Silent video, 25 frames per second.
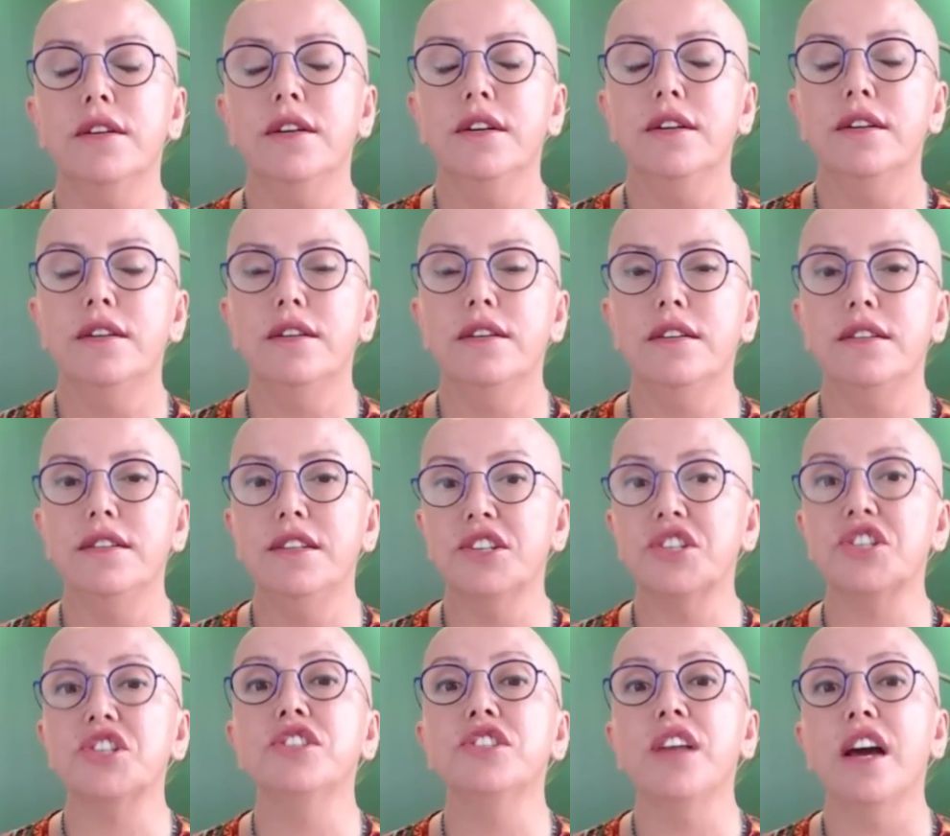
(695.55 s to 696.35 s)
e,
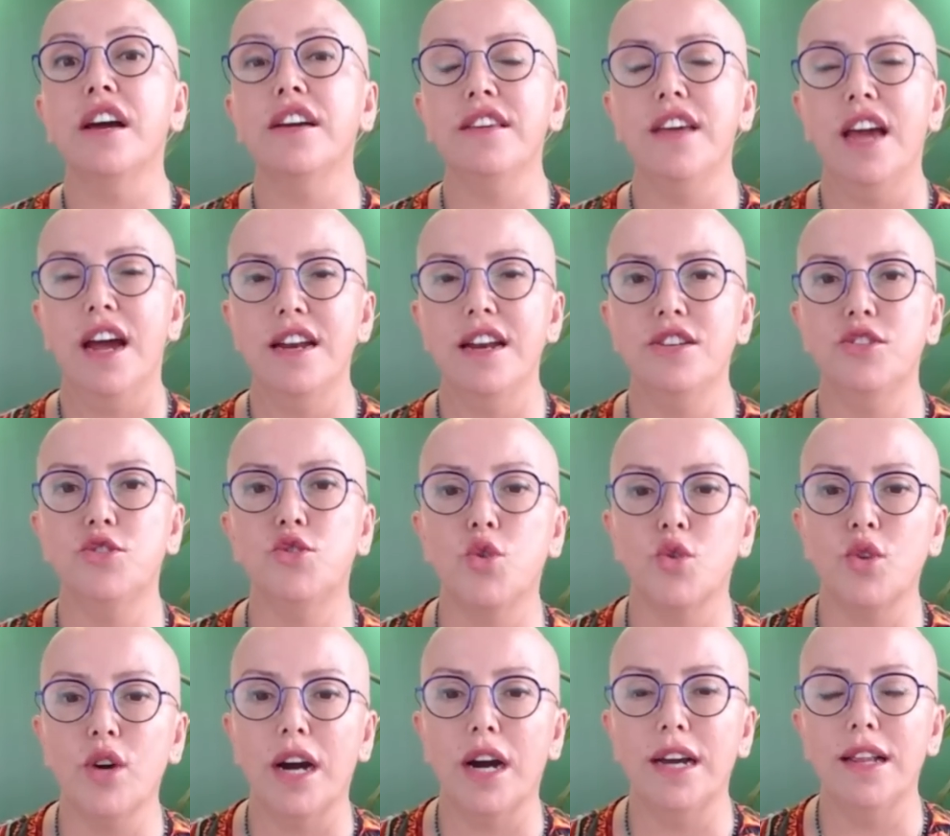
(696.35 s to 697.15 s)
yaşanan yerle
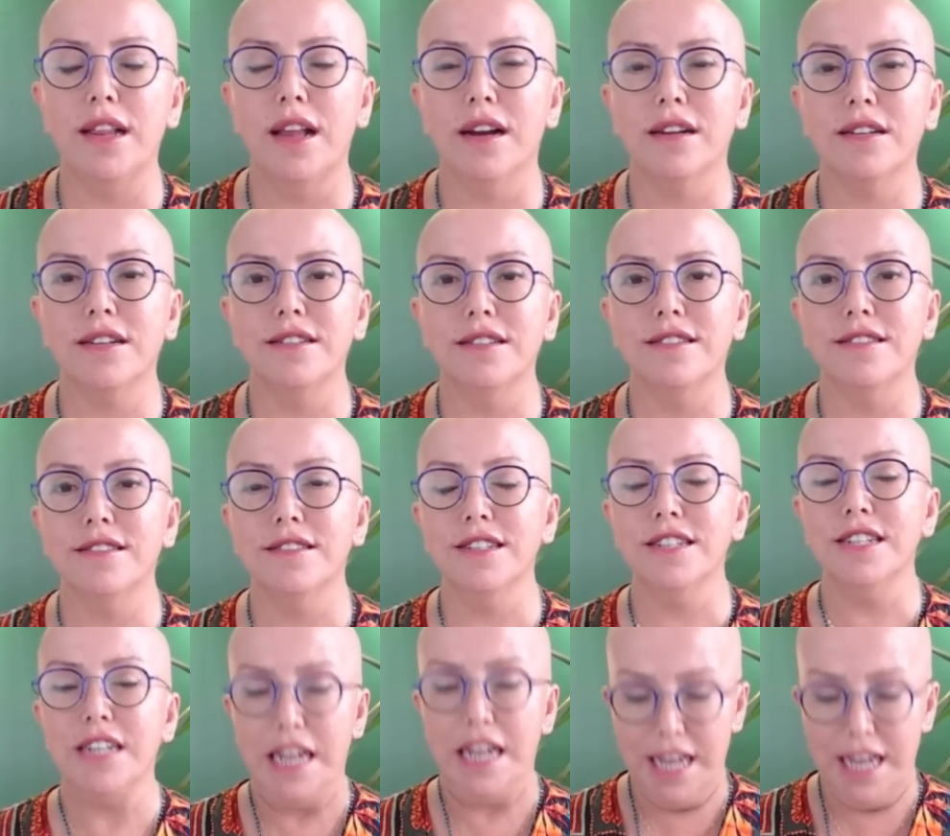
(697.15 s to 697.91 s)
çok alakalıdır.